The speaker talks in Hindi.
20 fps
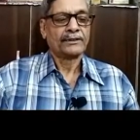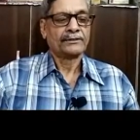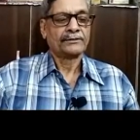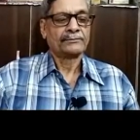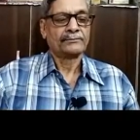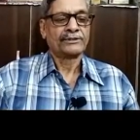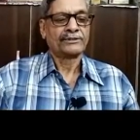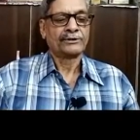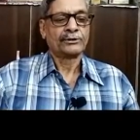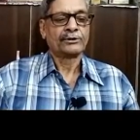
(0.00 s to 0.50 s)

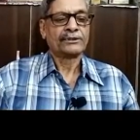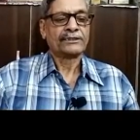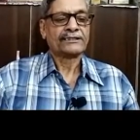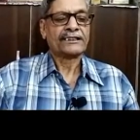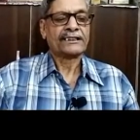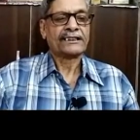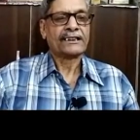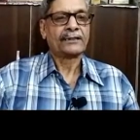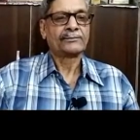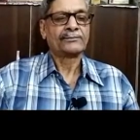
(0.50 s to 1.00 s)
मित्रों
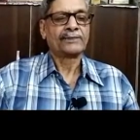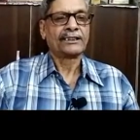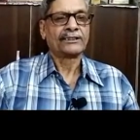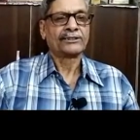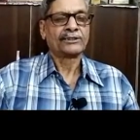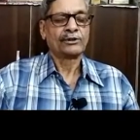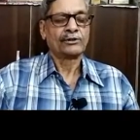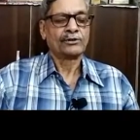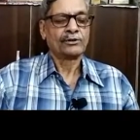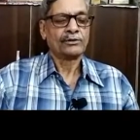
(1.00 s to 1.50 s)
जैसा कि आप
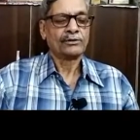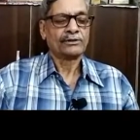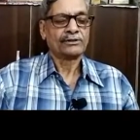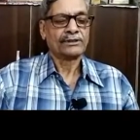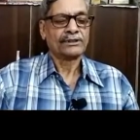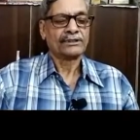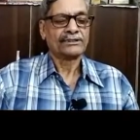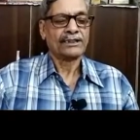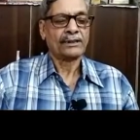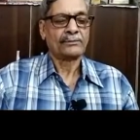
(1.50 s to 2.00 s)
जानते हो
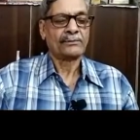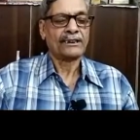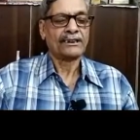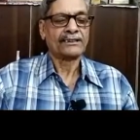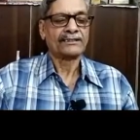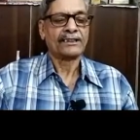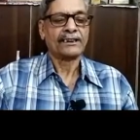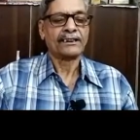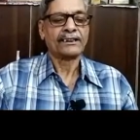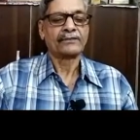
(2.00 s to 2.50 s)
कि हमारे
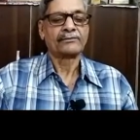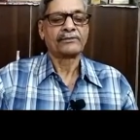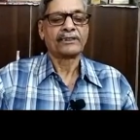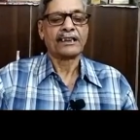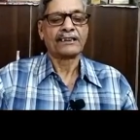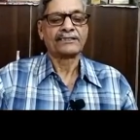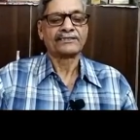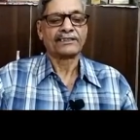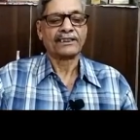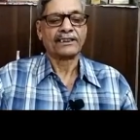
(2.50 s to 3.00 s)
शारीरिक
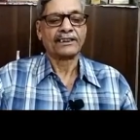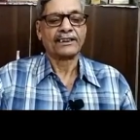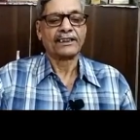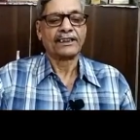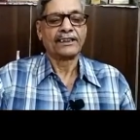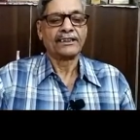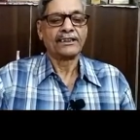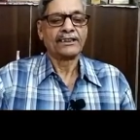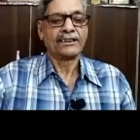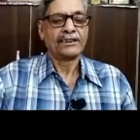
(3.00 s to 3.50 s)
विकास के लिए
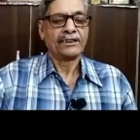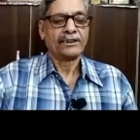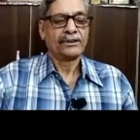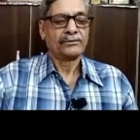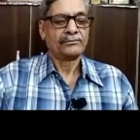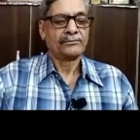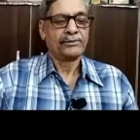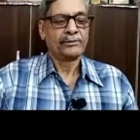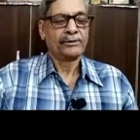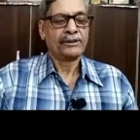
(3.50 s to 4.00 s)

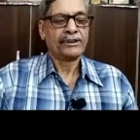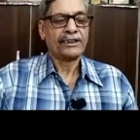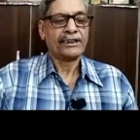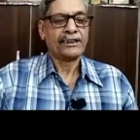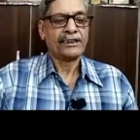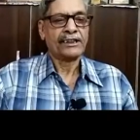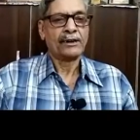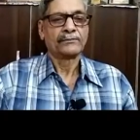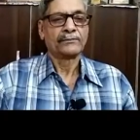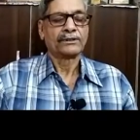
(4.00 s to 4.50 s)
विभिन्न
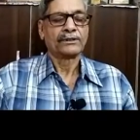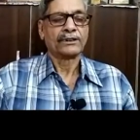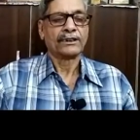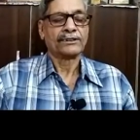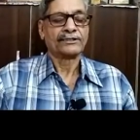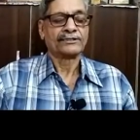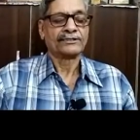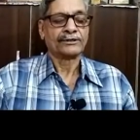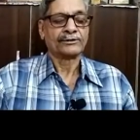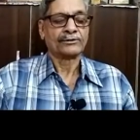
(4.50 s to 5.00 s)
क्रियाओं
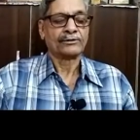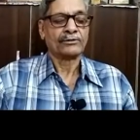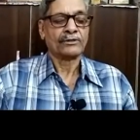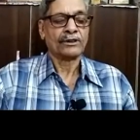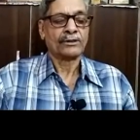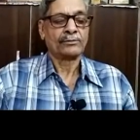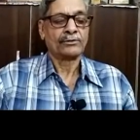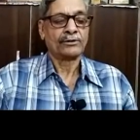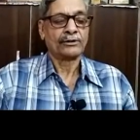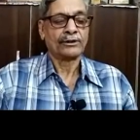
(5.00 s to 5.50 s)
खनिज तत्वों का
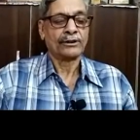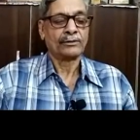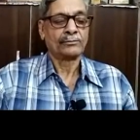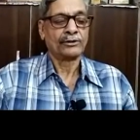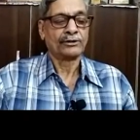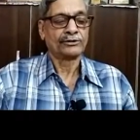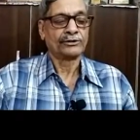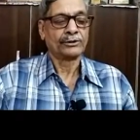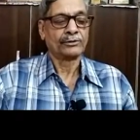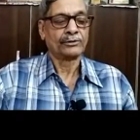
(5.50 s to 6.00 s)
होना
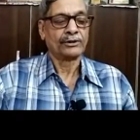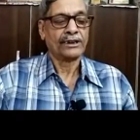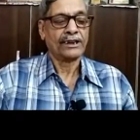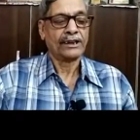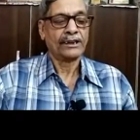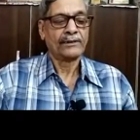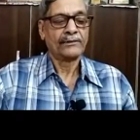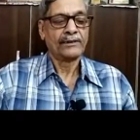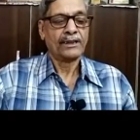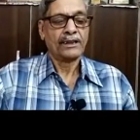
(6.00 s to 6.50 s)
बहुत ज़रूरी
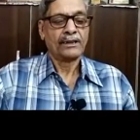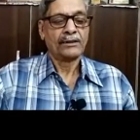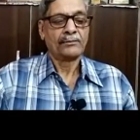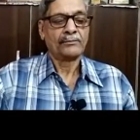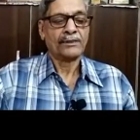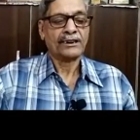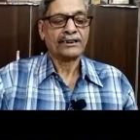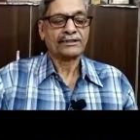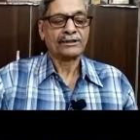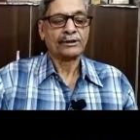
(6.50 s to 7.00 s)
है
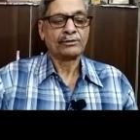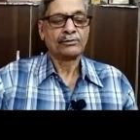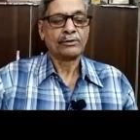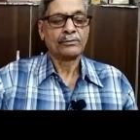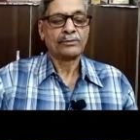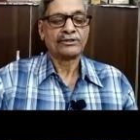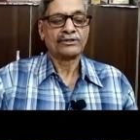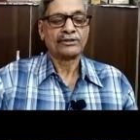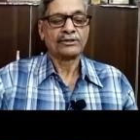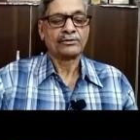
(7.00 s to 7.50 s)
बढ़ते हुए
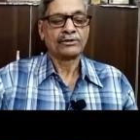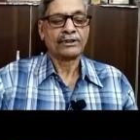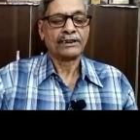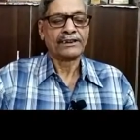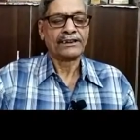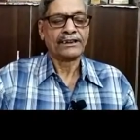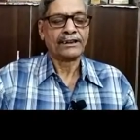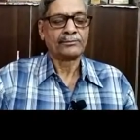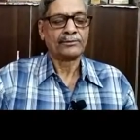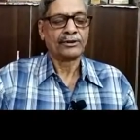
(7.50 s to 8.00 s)
बच्चों के
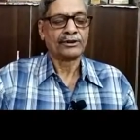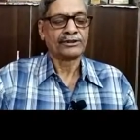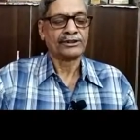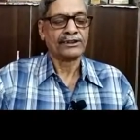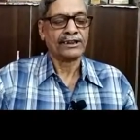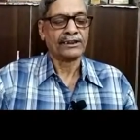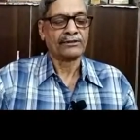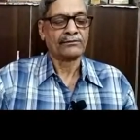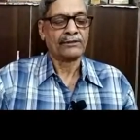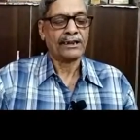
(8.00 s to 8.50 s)
लिए बहुत ही
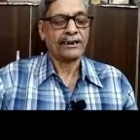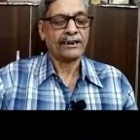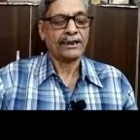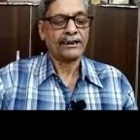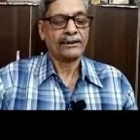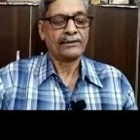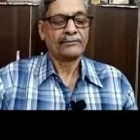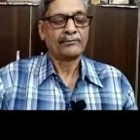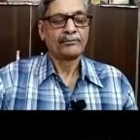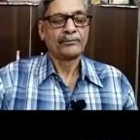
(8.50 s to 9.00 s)
अनिवार्य
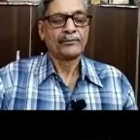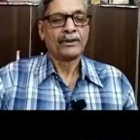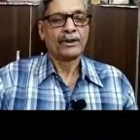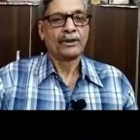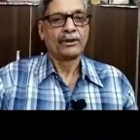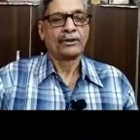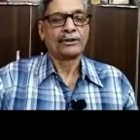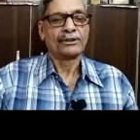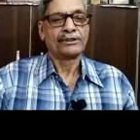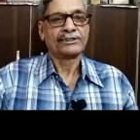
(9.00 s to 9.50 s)
है
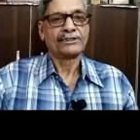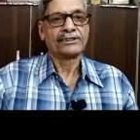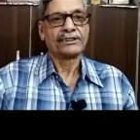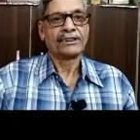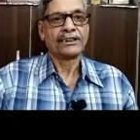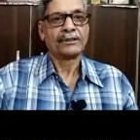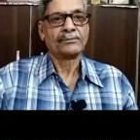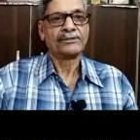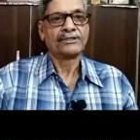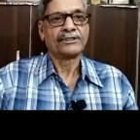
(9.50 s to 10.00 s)
और इसकी
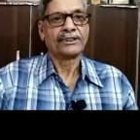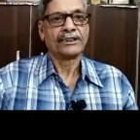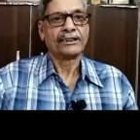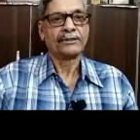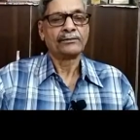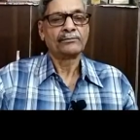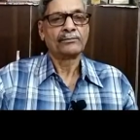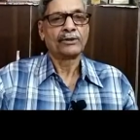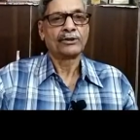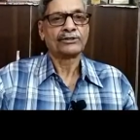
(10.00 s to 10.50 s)
कमी से
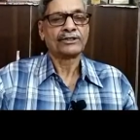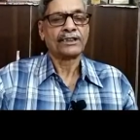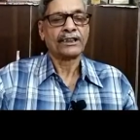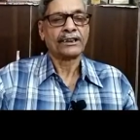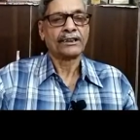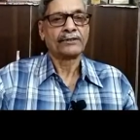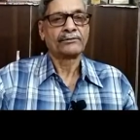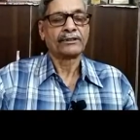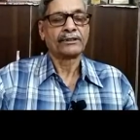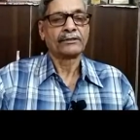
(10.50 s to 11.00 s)
बहुत
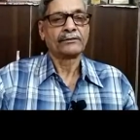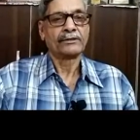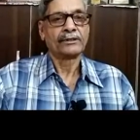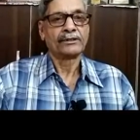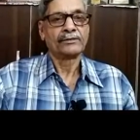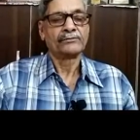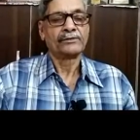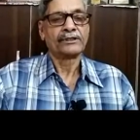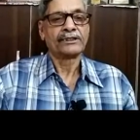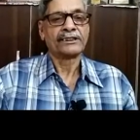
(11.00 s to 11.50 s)
सारे
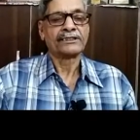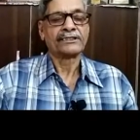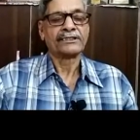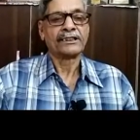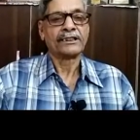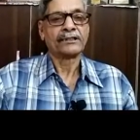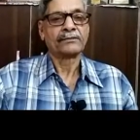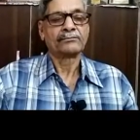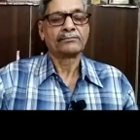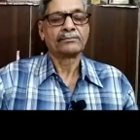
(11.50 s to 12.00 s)

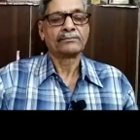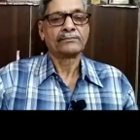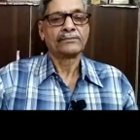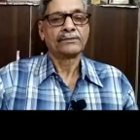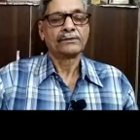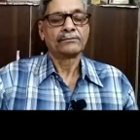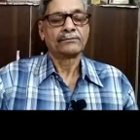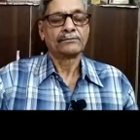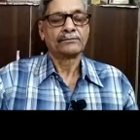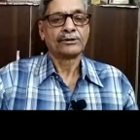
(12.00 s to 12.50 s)
विकृतियाँ
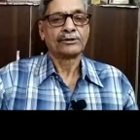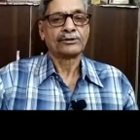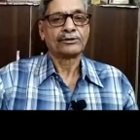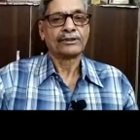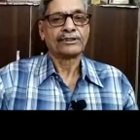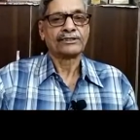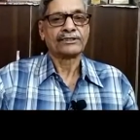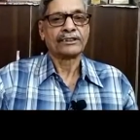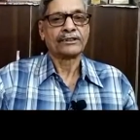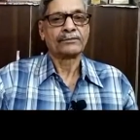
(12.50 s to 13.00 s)
मनुष्य
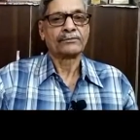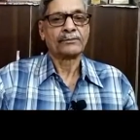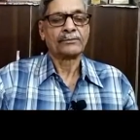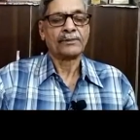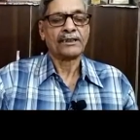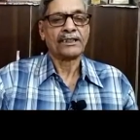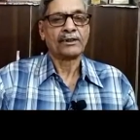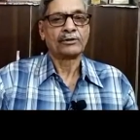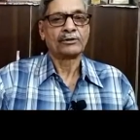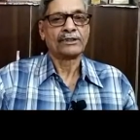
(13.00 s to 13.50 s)
के शरीर में
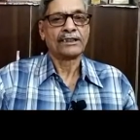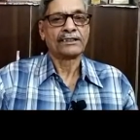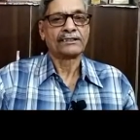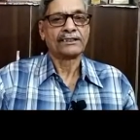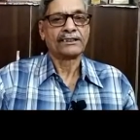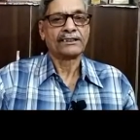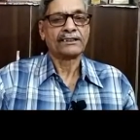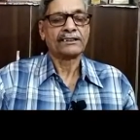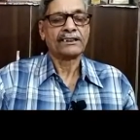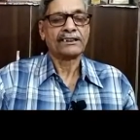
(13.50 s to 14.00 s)
पैदा हो जाती
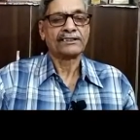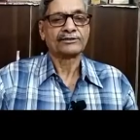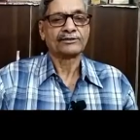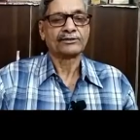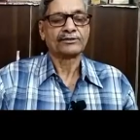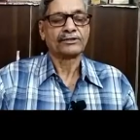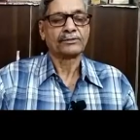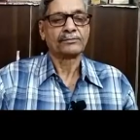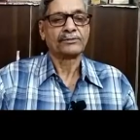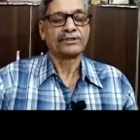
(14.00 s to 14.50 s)
हैं
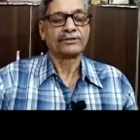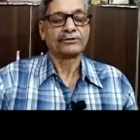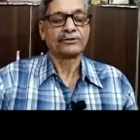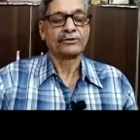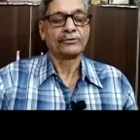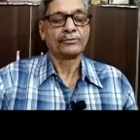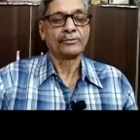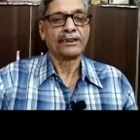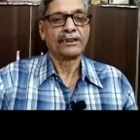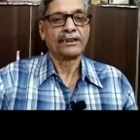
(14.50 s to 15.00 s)
खासतौर से
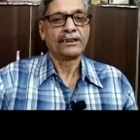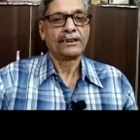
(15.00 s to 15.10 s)
बच्चों में